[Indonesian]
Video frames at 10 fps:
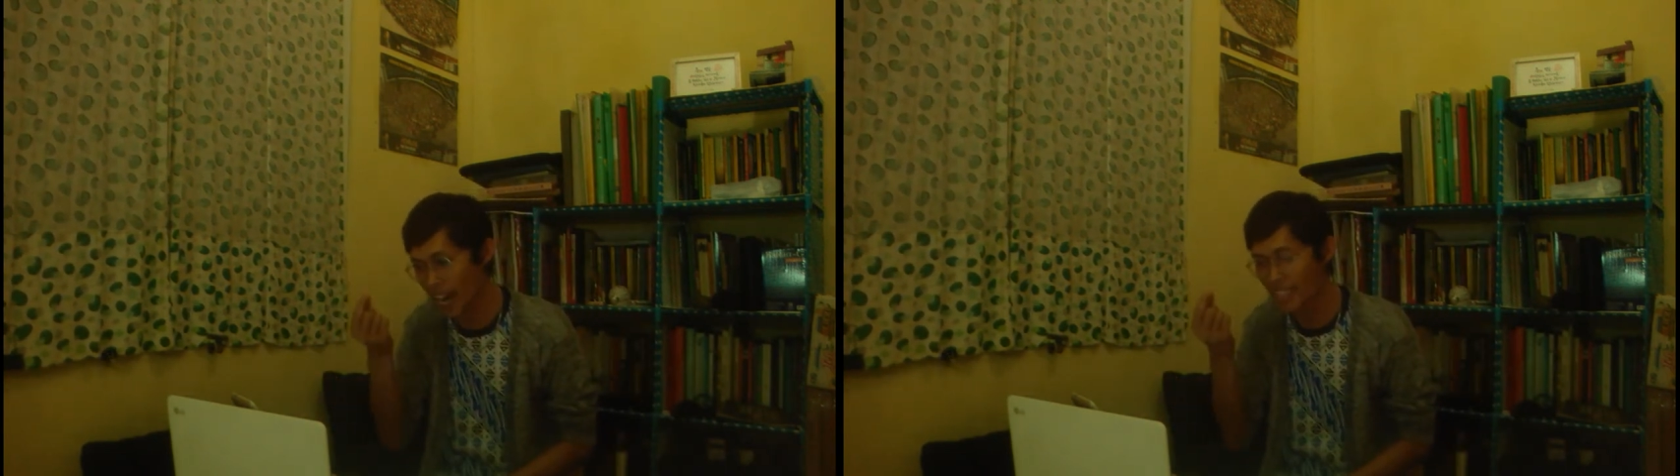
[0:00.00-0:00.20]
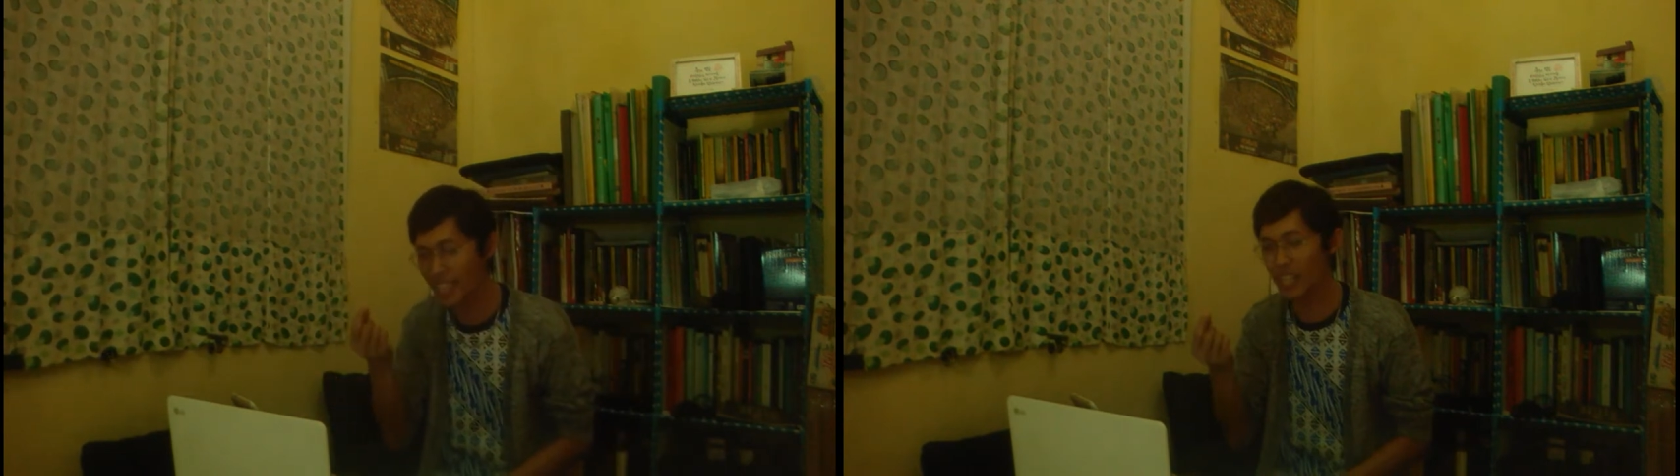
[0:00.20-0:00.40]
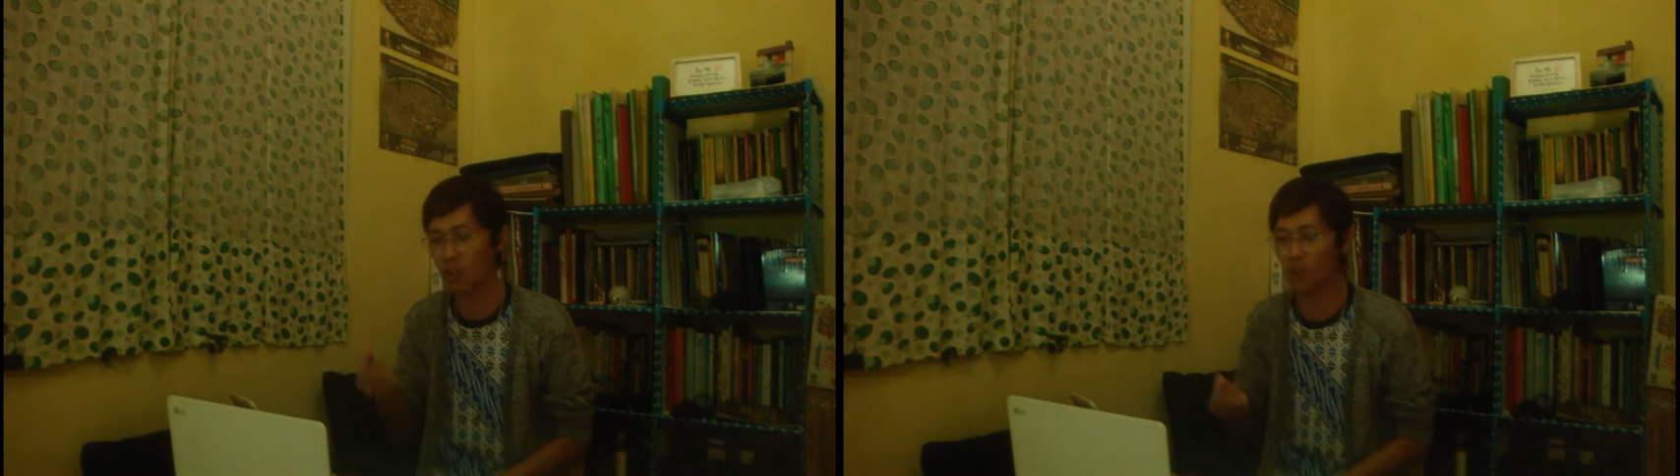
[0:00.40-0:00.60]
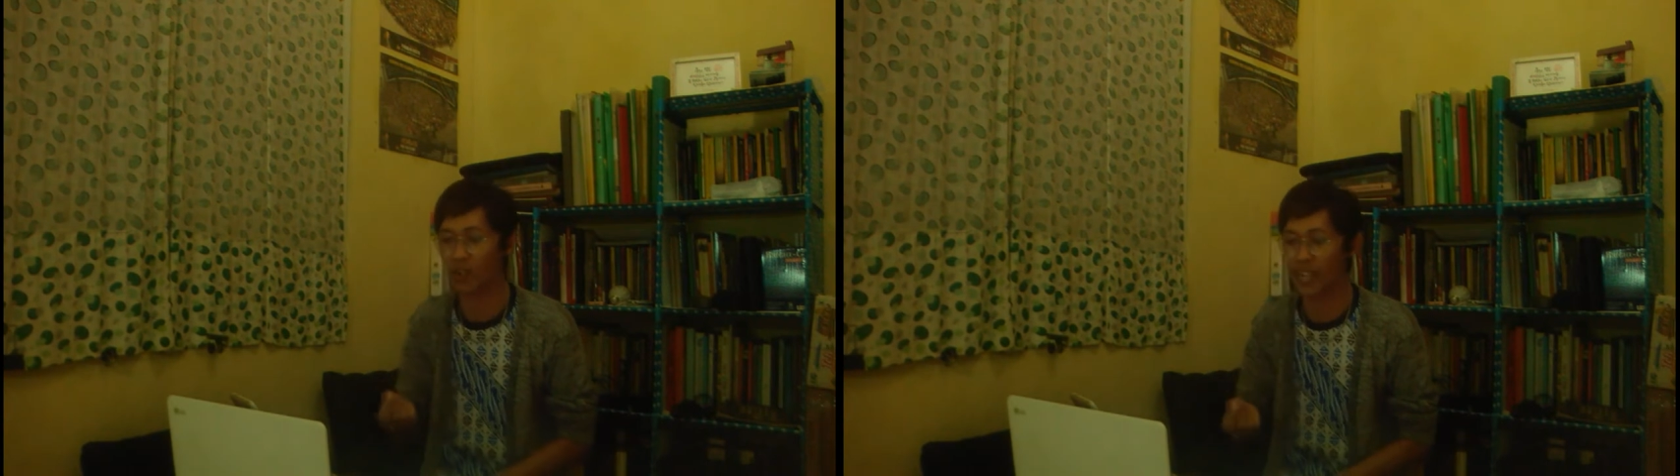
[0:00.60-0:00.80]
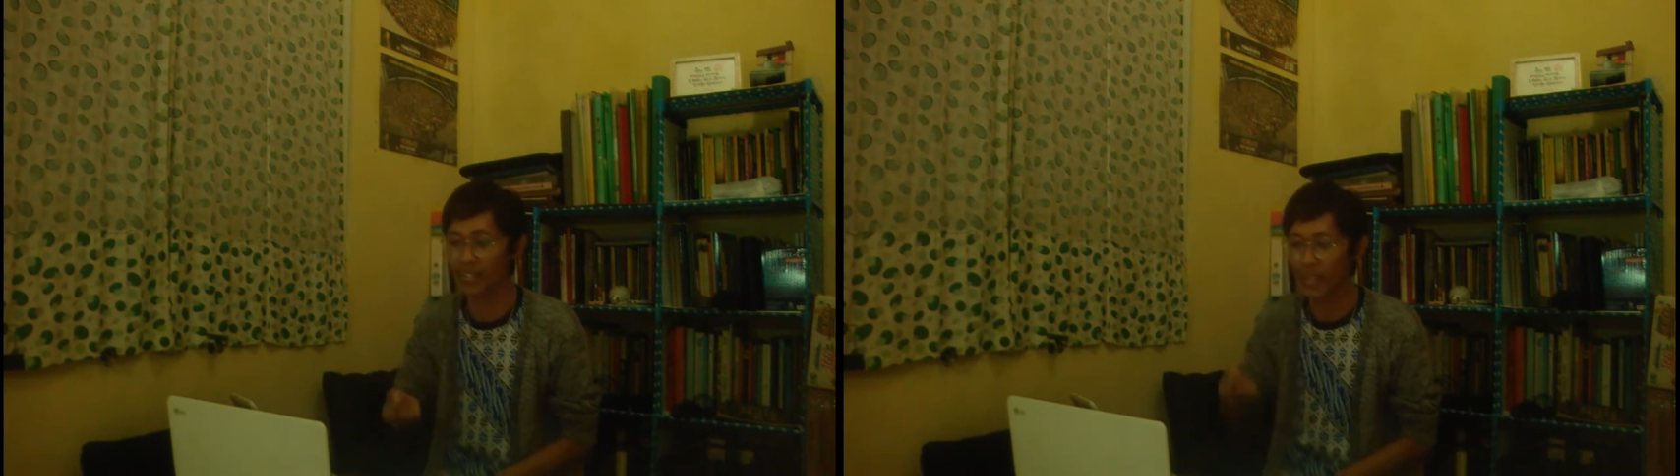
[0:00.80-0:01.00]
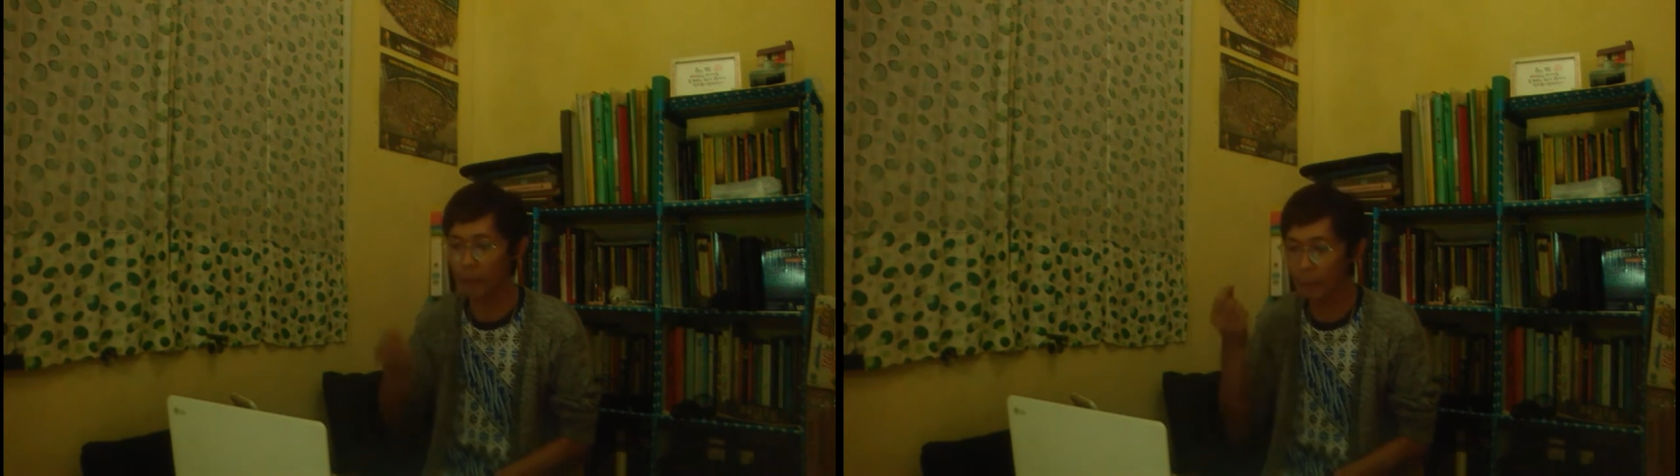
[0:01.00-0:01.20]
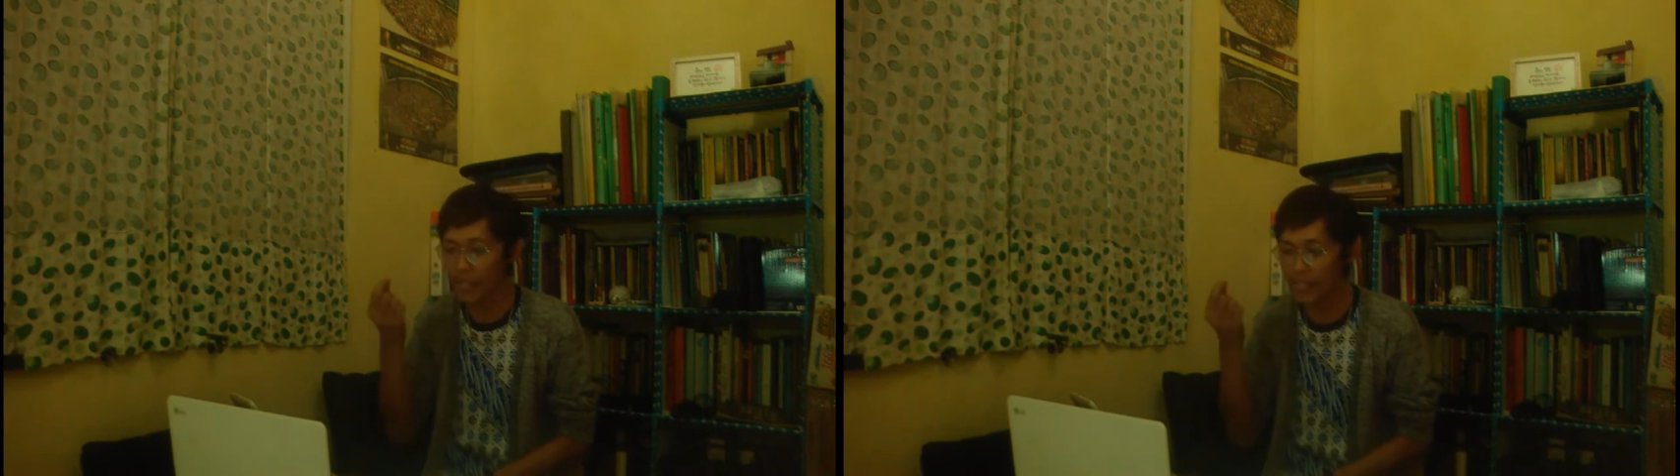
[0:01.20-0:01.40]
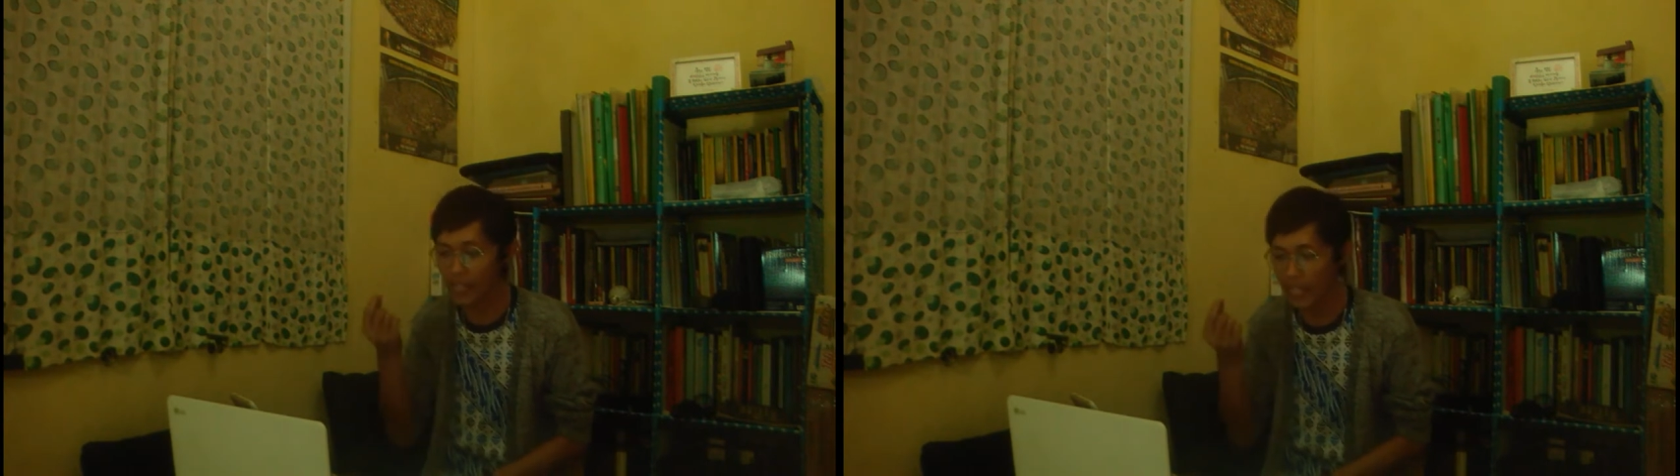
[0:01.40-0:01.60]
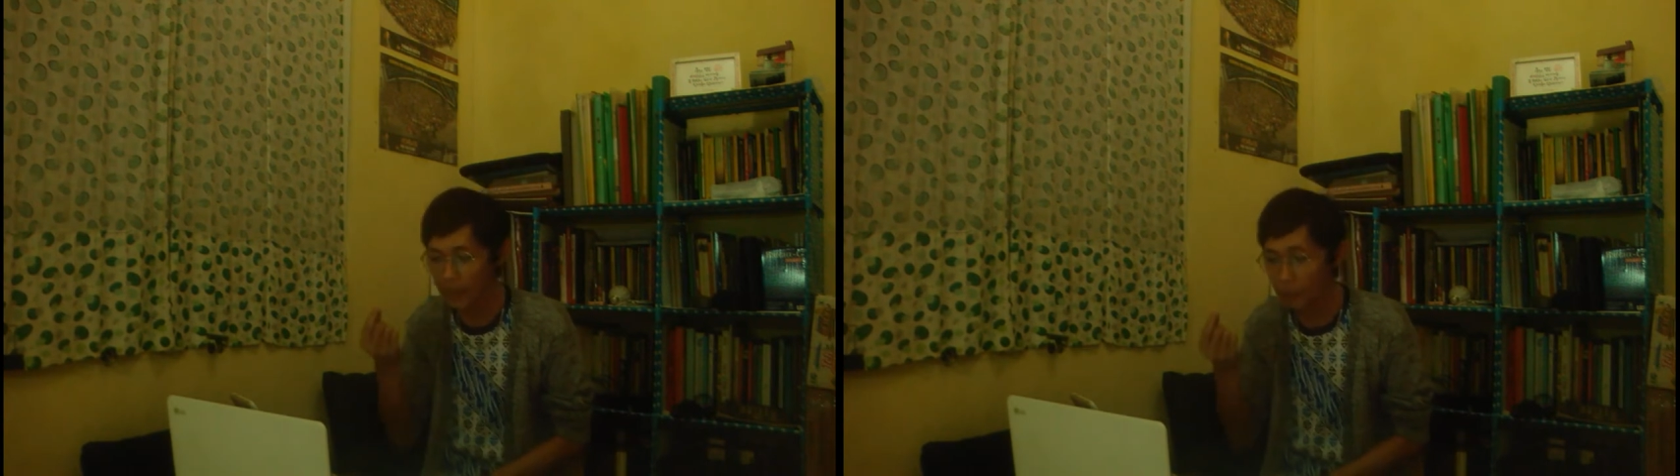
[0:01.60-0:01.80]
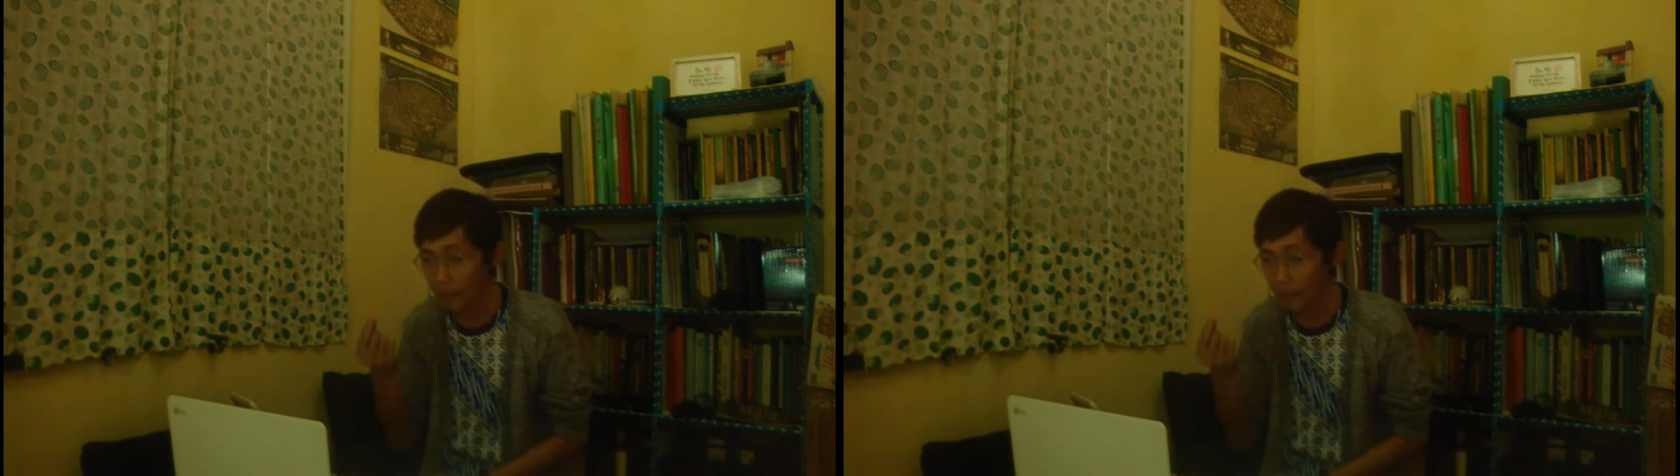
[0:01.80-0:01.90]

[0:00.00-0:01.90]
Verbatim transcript: banyak orang yang memiliki